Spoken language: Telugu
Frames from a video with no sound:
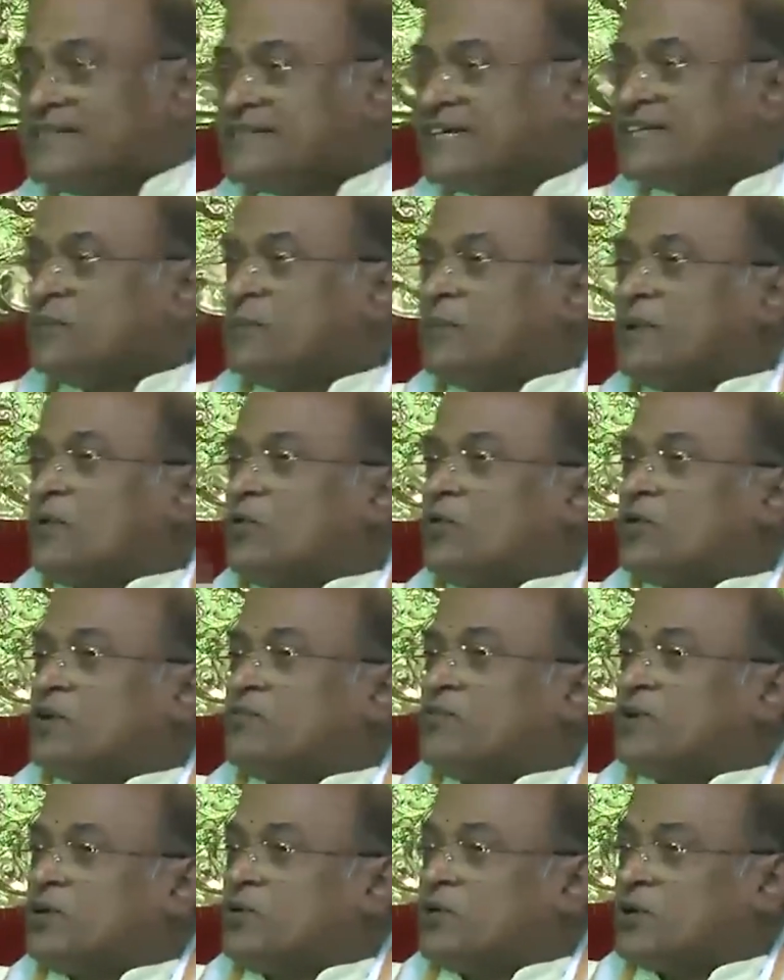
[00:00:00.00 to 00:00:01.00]
అంచేత పెరుగుట
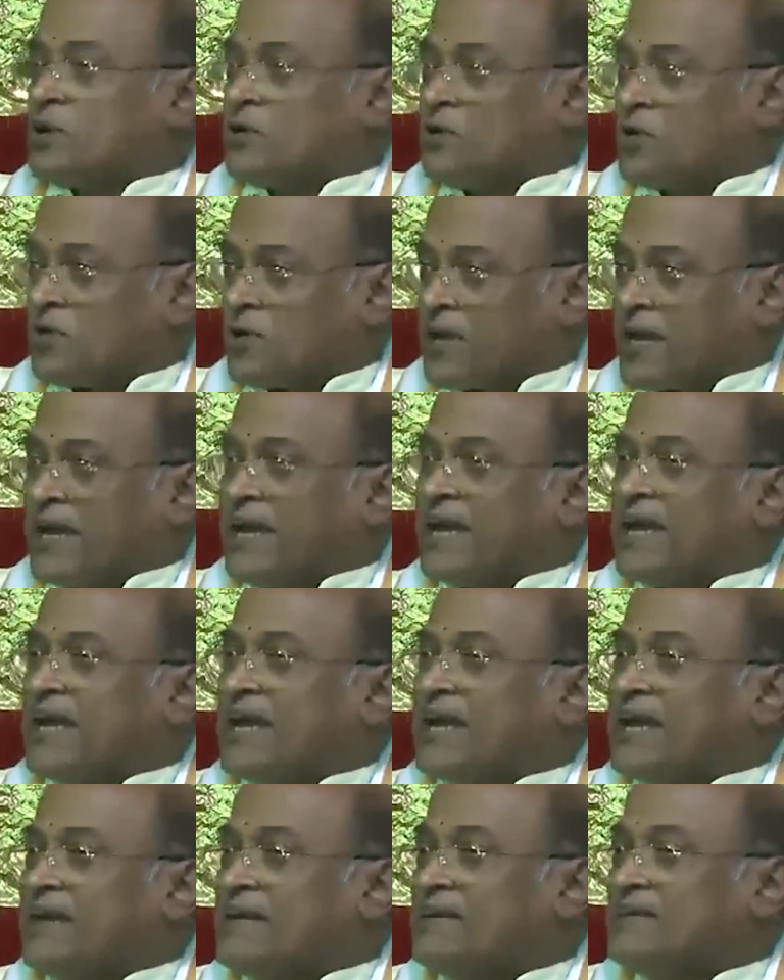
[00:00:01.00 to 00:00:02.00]
విరుగుట కొరకే
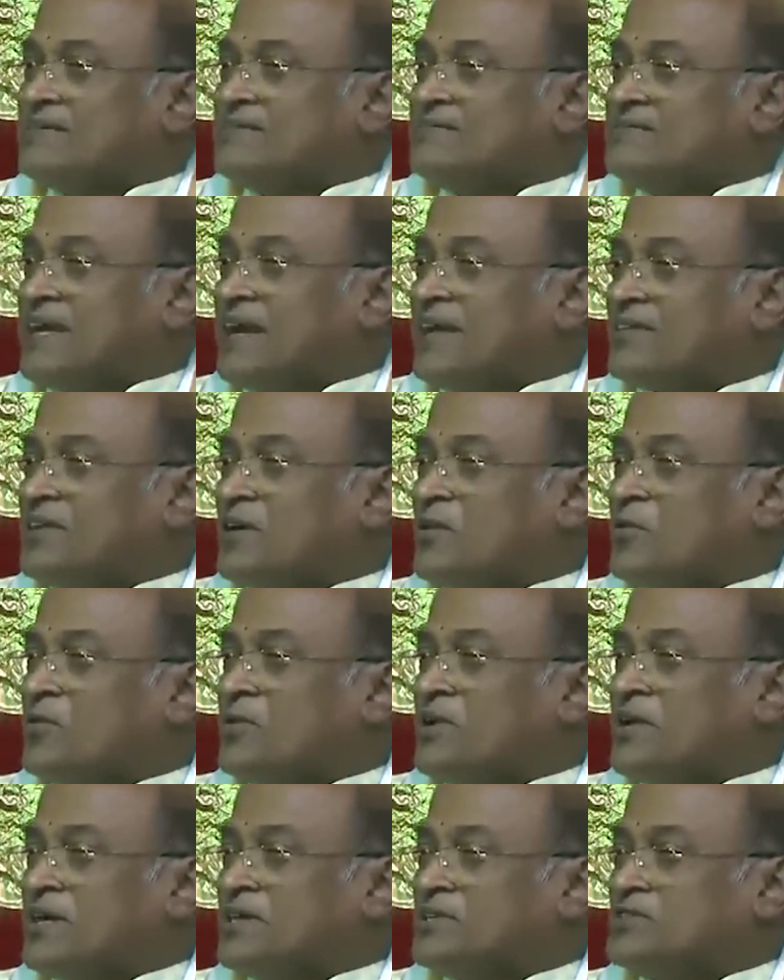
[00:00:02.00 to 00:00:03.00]
ధర
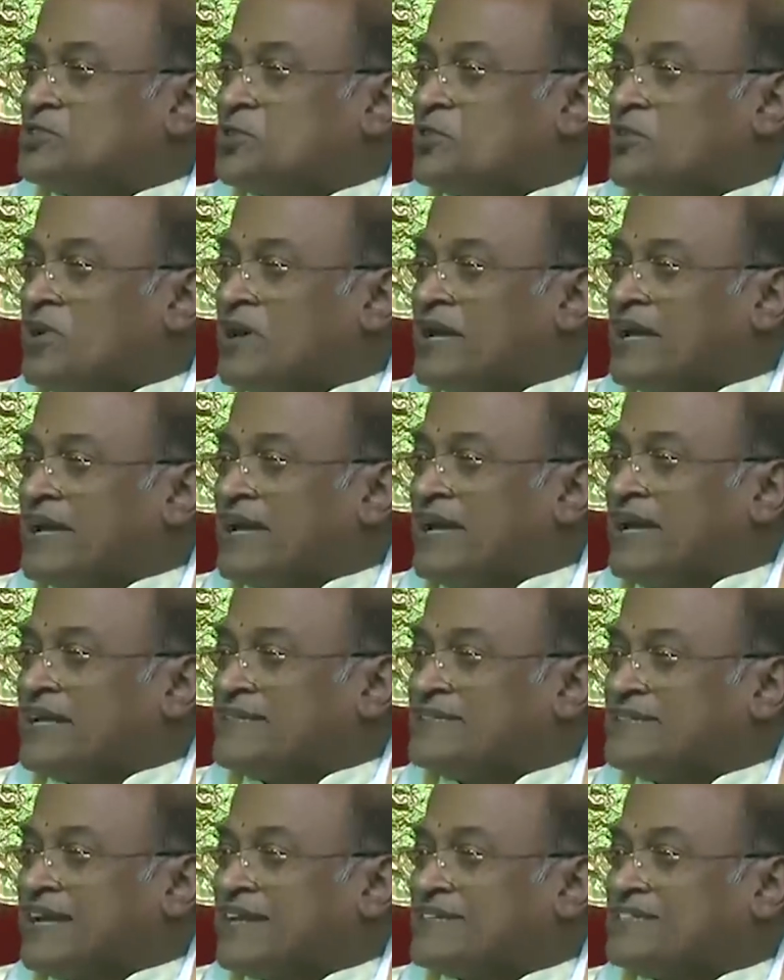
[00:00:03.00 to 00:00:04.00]
తగ్గుట హెచ్చు కొరకే
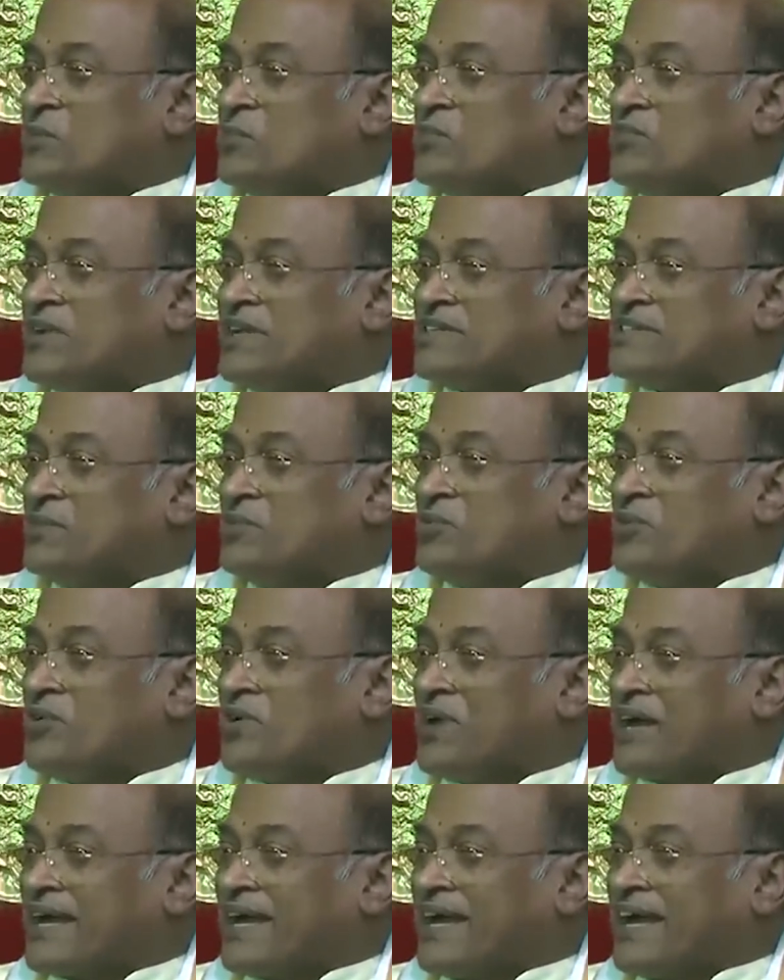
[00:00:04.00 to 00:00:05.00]
సరసము విరసము
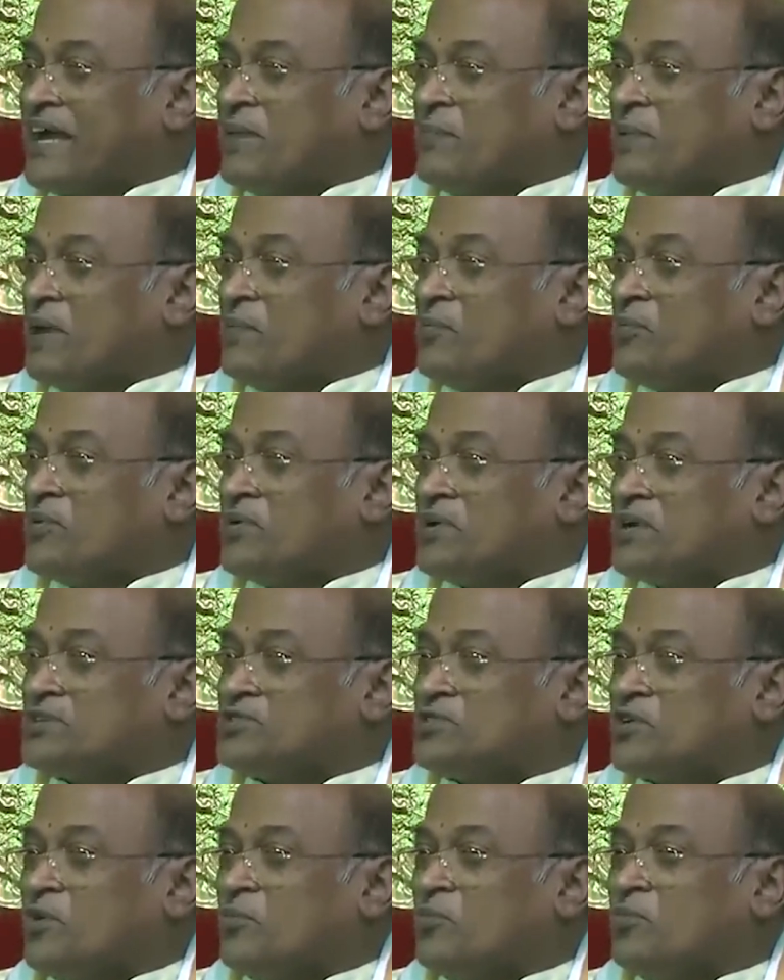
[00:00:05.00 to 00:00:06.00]
కొరకే పరిపూర్ణ
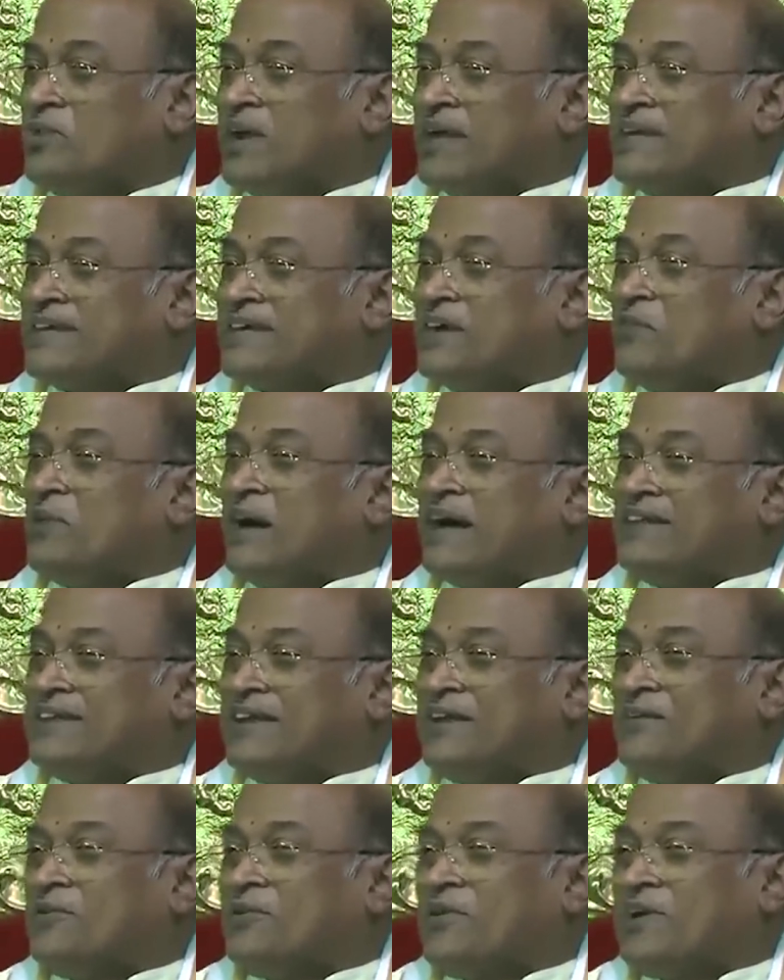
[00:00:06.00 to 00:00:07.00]
సుఖంబులు అధిక
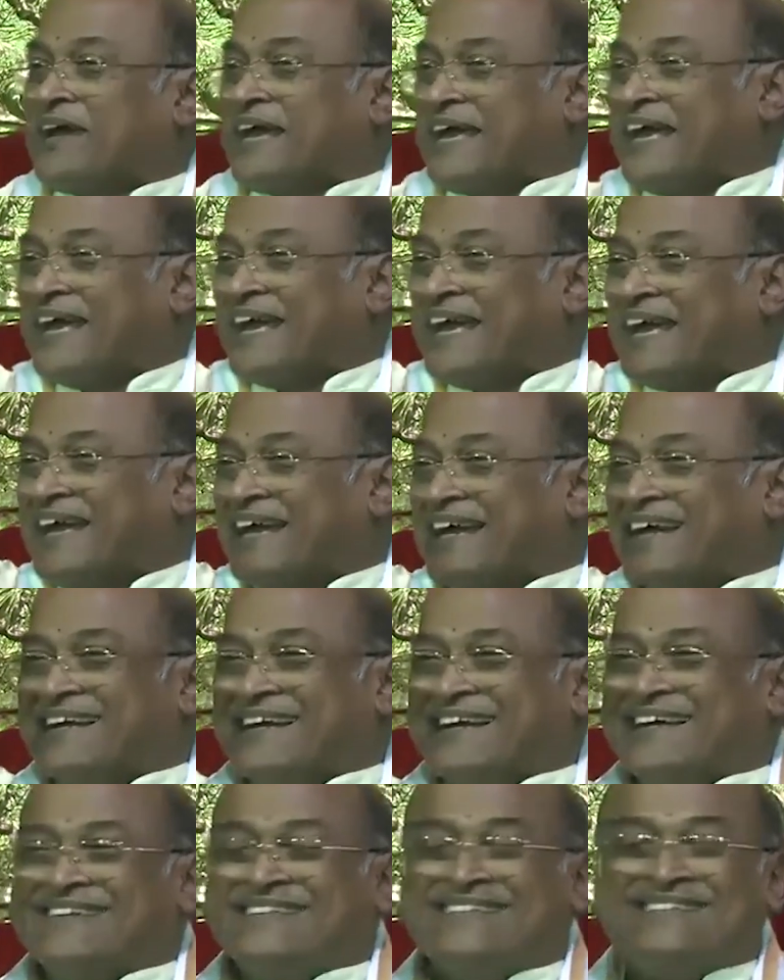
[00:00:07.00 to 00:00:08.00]
బాధల కొరకే
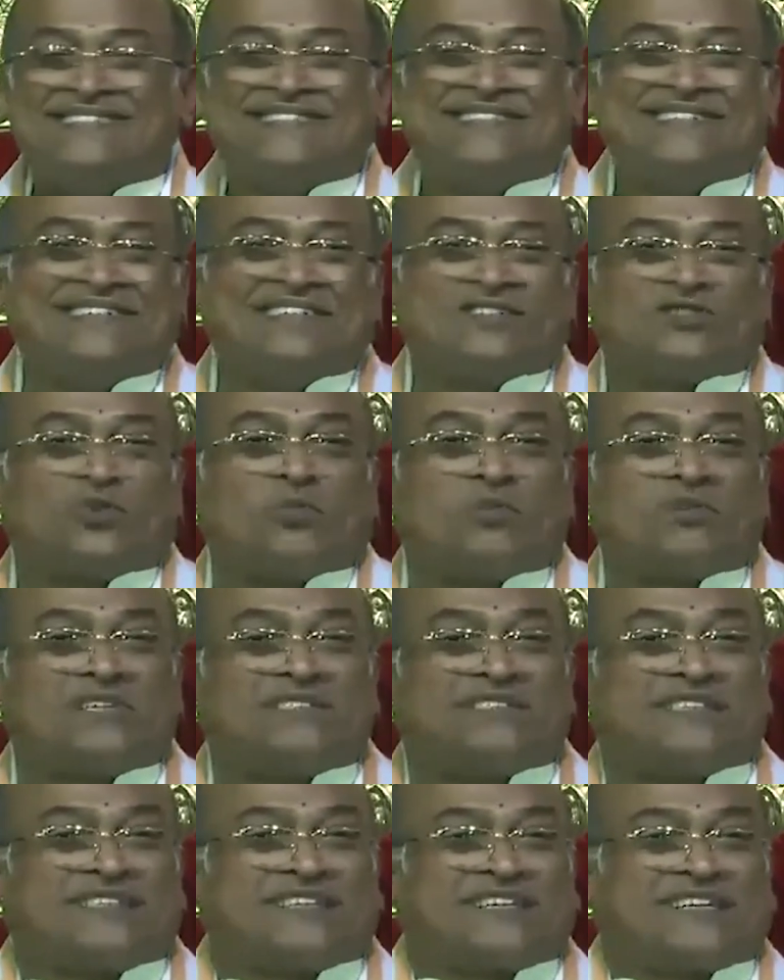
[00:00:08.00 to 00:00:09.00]

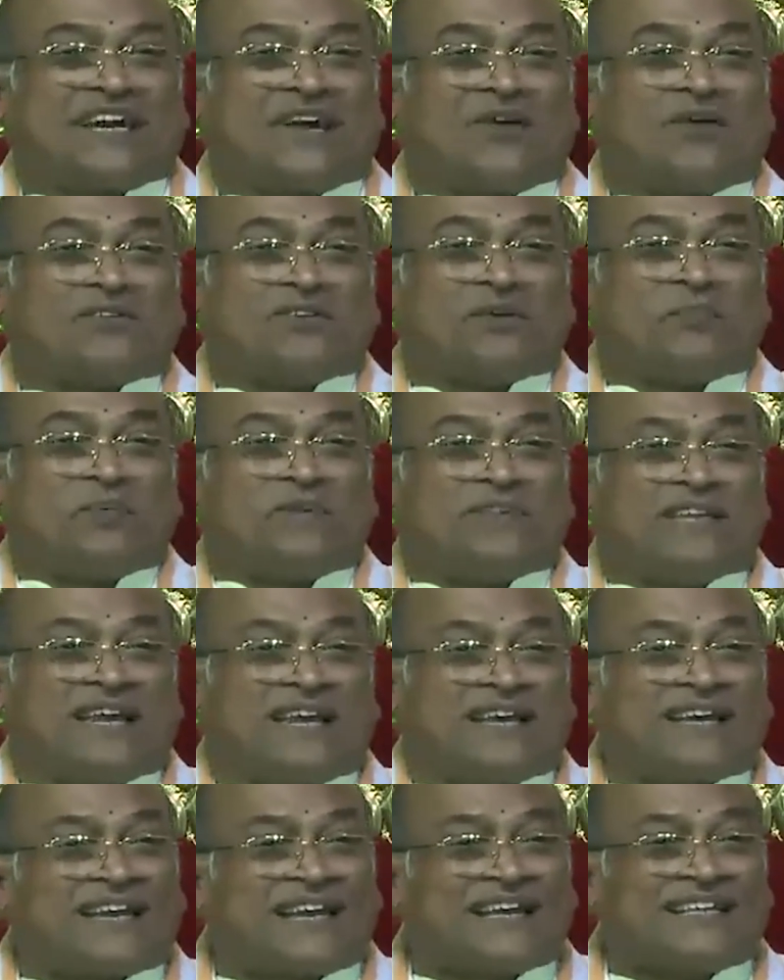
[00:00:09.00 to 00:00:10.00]
సుమతి సీతకారుడు చెప్పింది
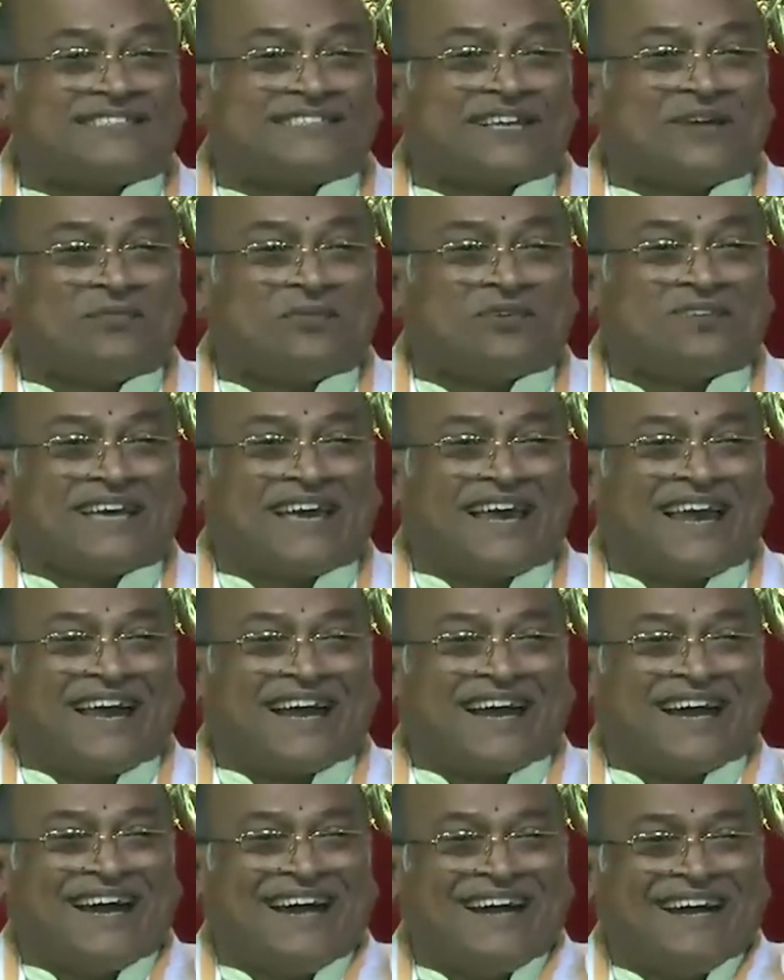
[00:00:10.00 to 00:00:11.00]
అని గ్రహించకపోతే
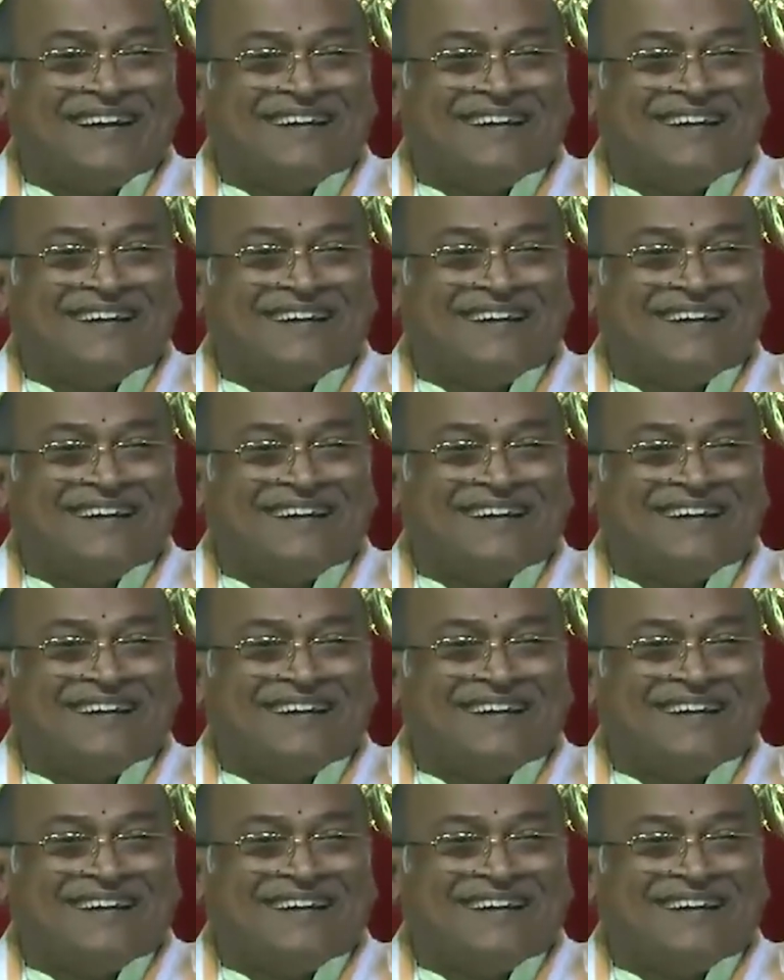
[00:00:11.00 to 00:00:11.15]
అలాగ